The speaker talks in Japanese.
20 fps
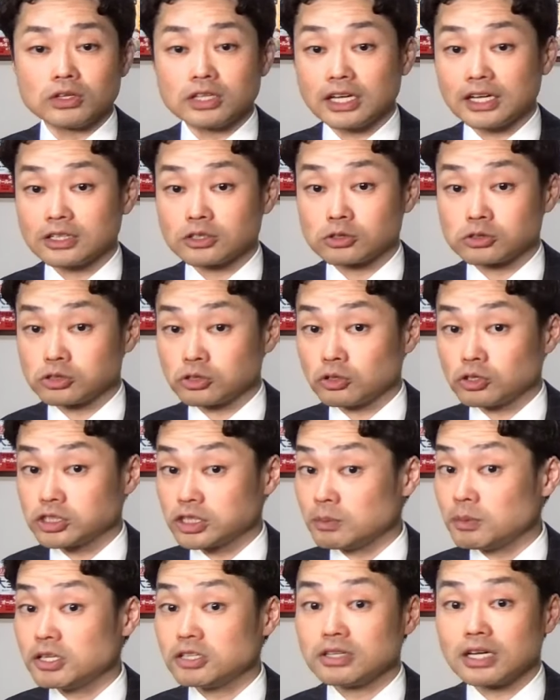だけ卒業し
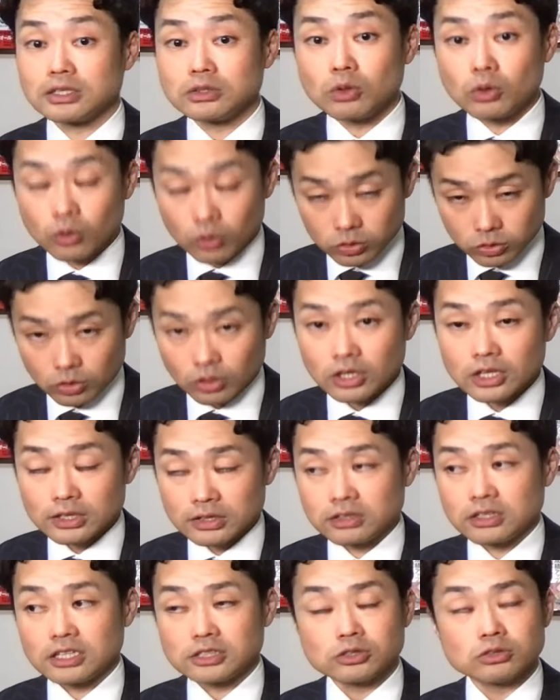てみるのはどうと
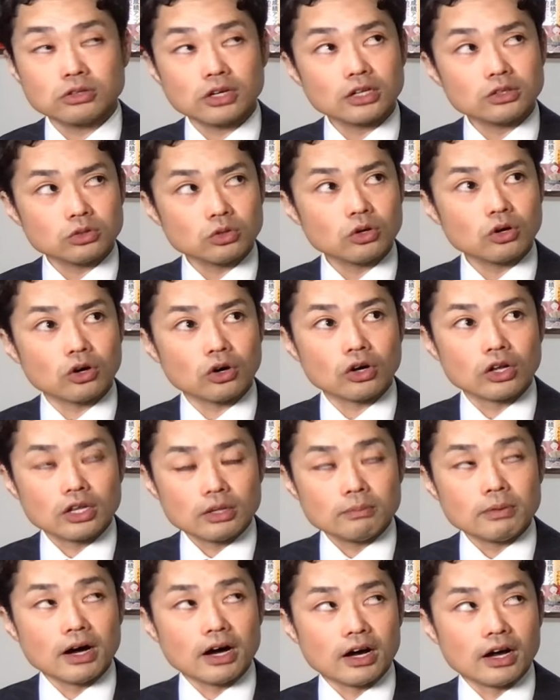でその後、
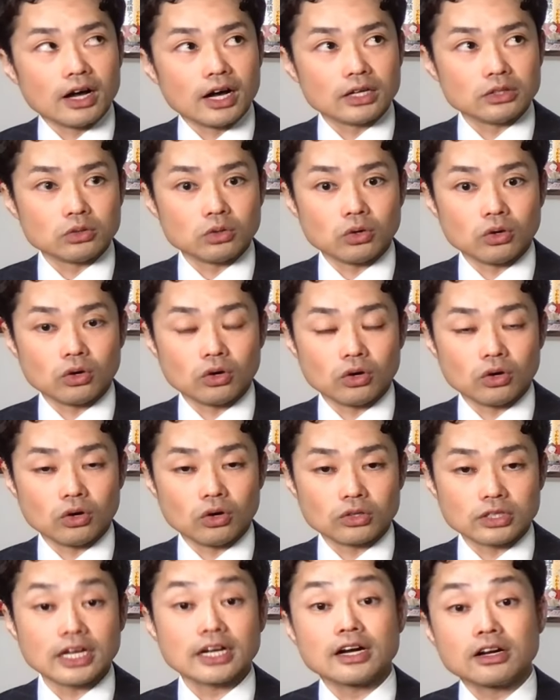まああ
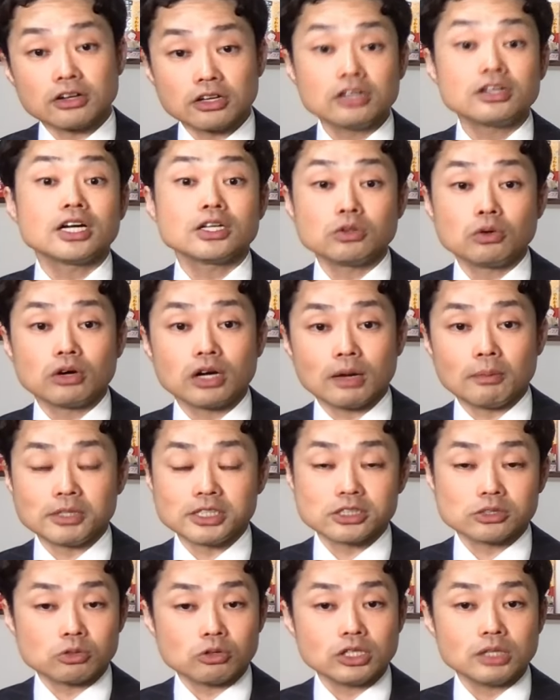の大学行くかどうかは別
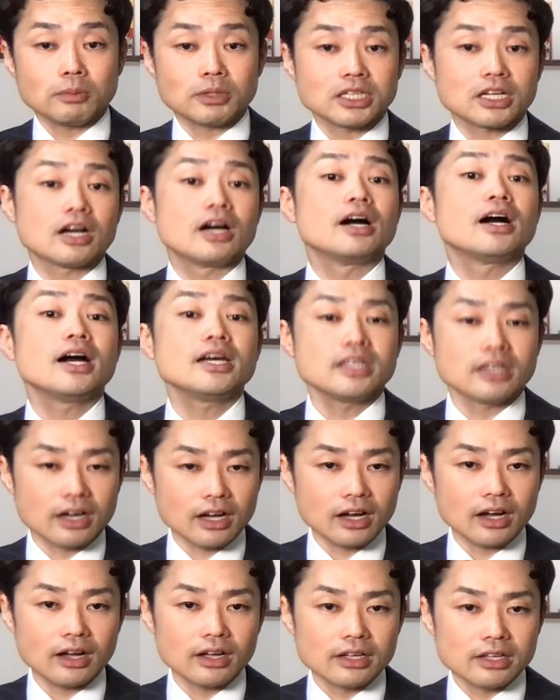にそこでまた考えた
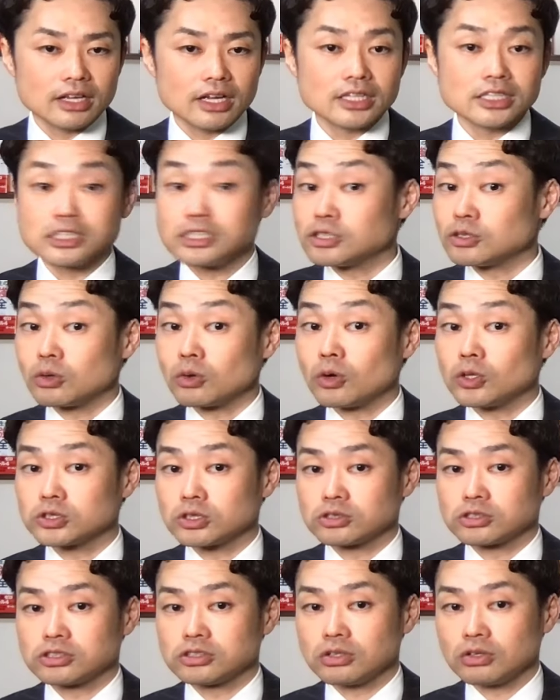ら一応高
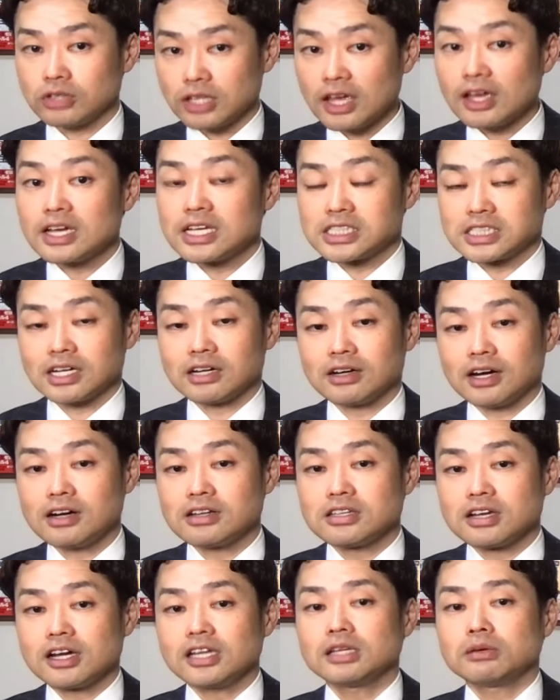卒のね資格ある
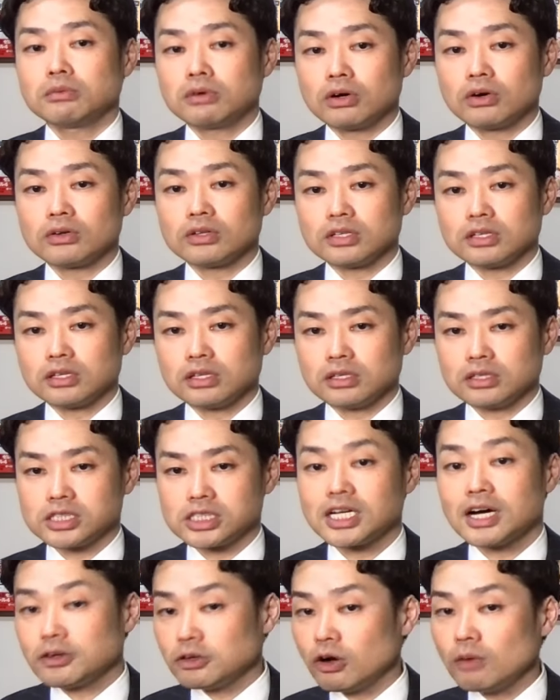だけでも
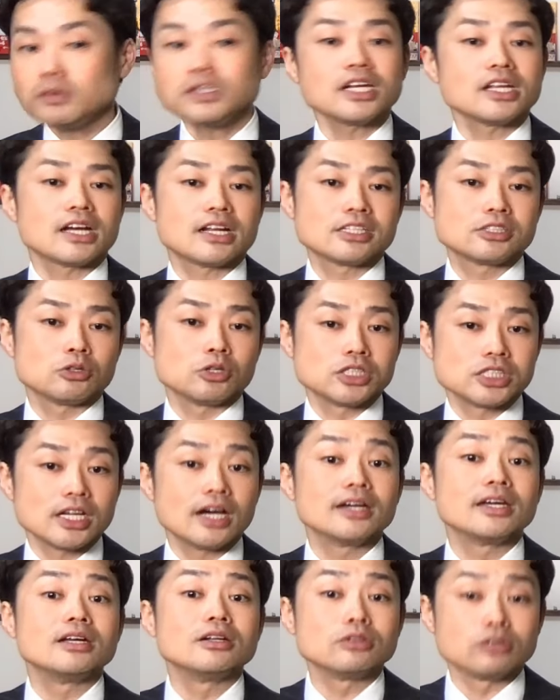違うよみたいな話をして
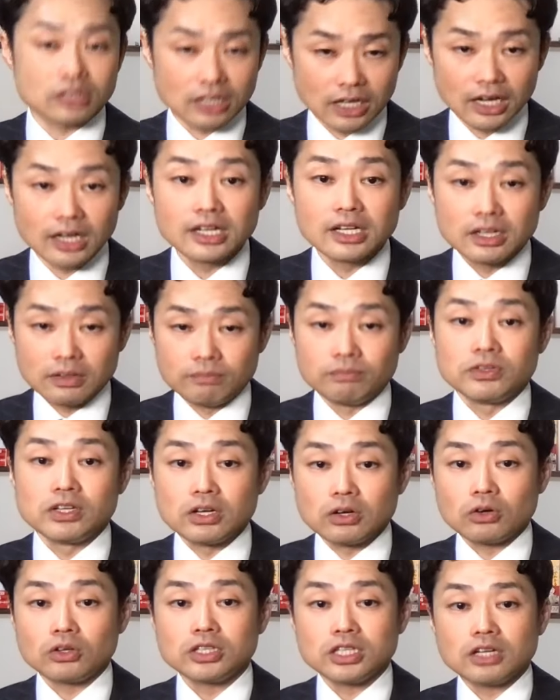あげるとか、うん、
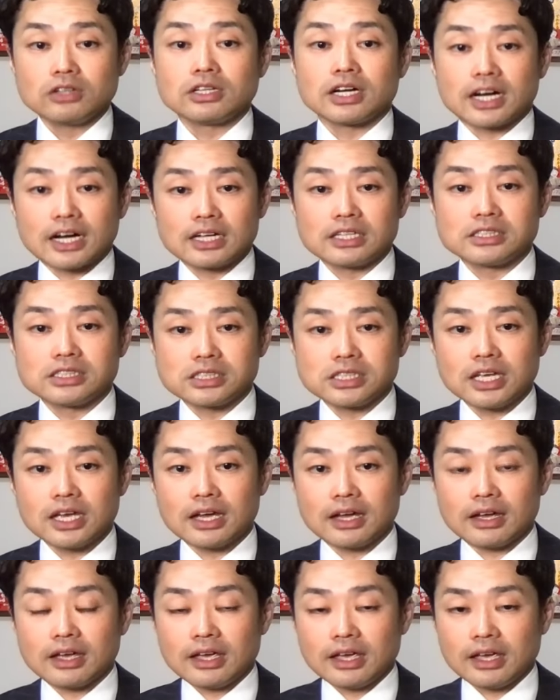こんなような感じ
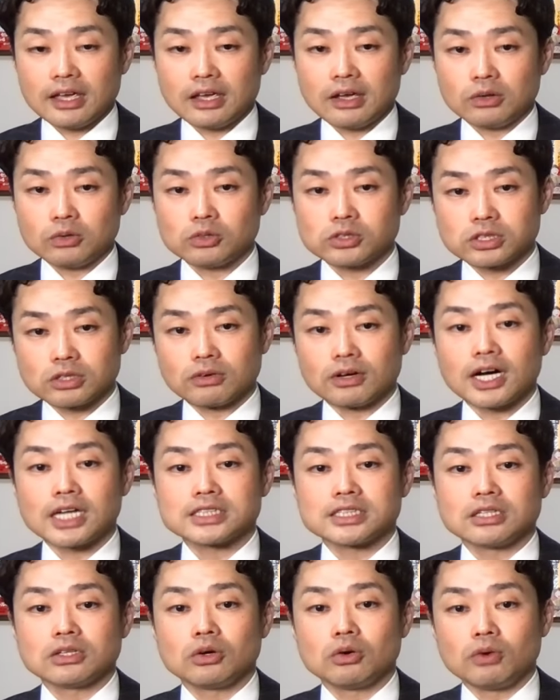で、えー、お父さんお母
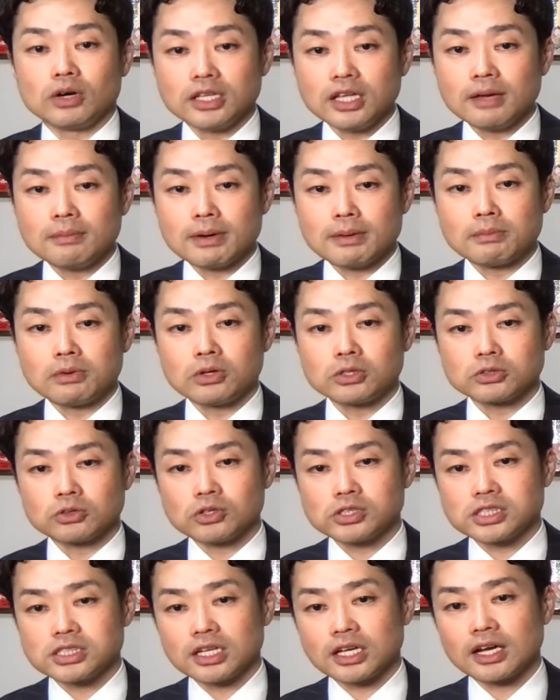さんの方はね、まあ、もう少
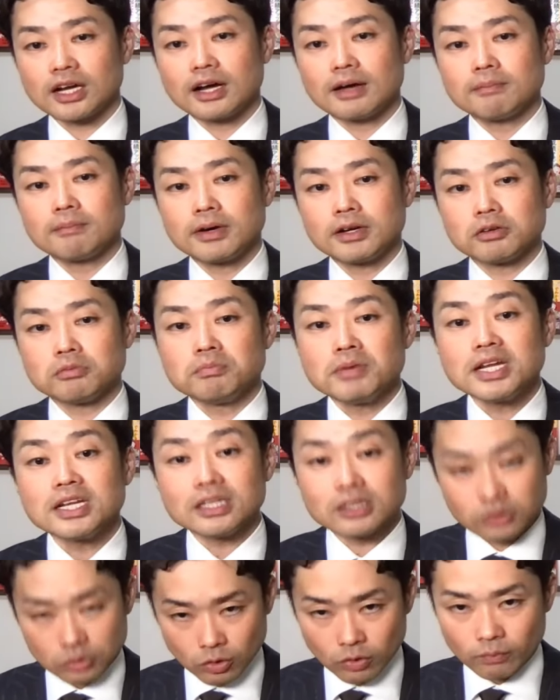しだけ頑張る
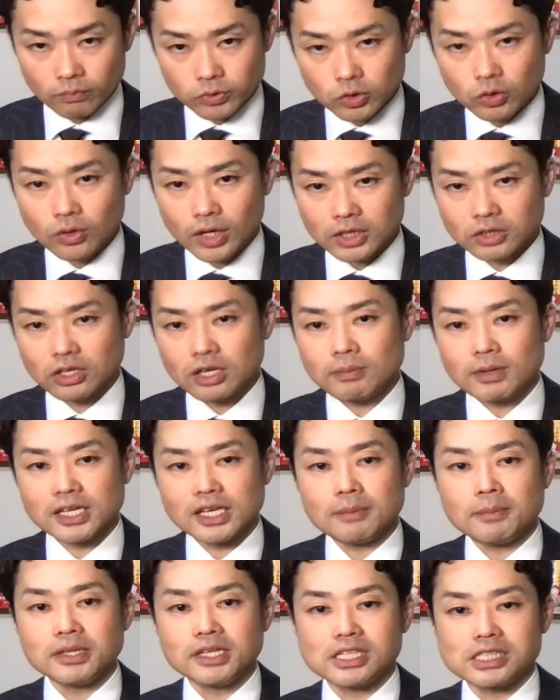メリットとあと今
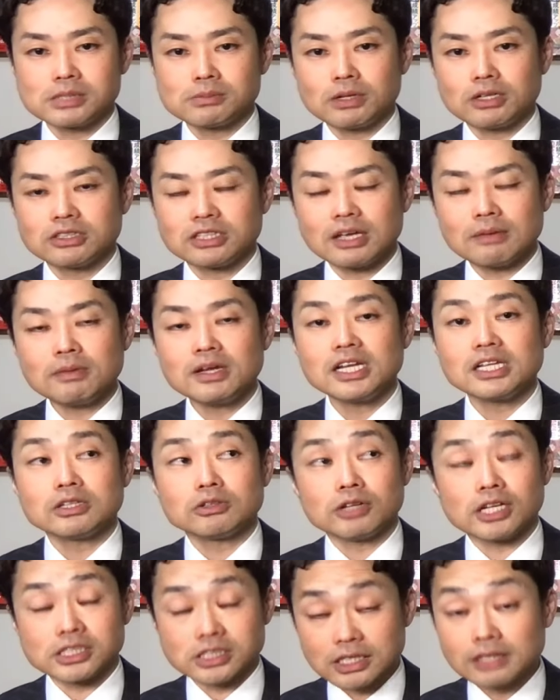やめてしまう
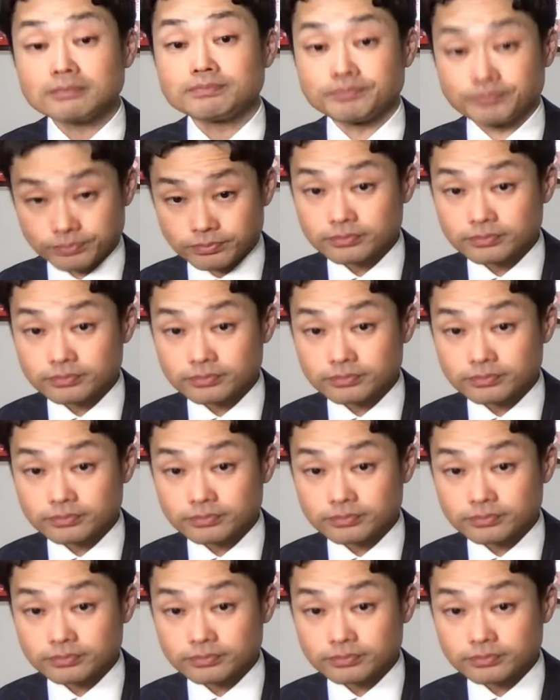デメリットですね